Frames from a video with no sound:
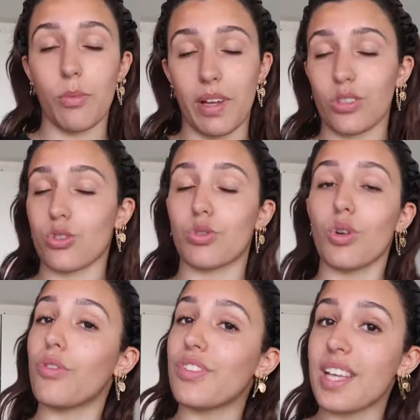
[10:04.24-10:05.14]
Que maintenant je suis
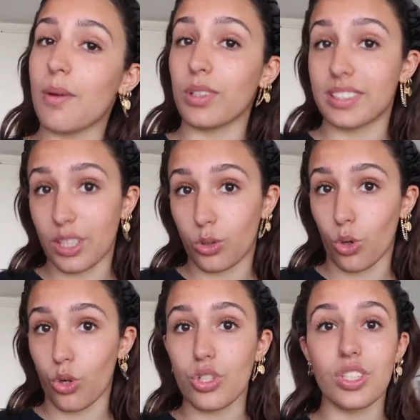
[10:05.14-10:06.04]
officiellement
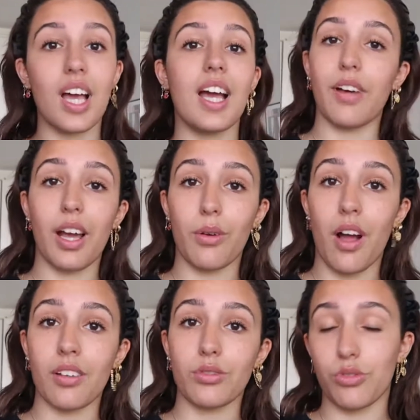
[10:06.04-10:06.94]
tiktokeuse Et voilà
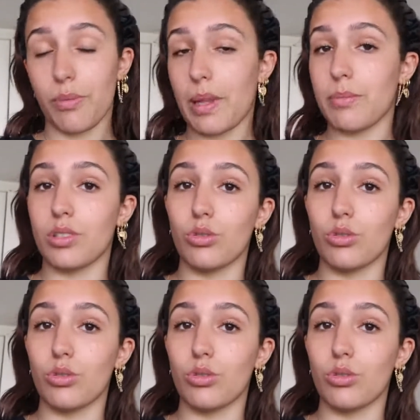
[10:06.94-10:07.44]
quoi je vous fais plein de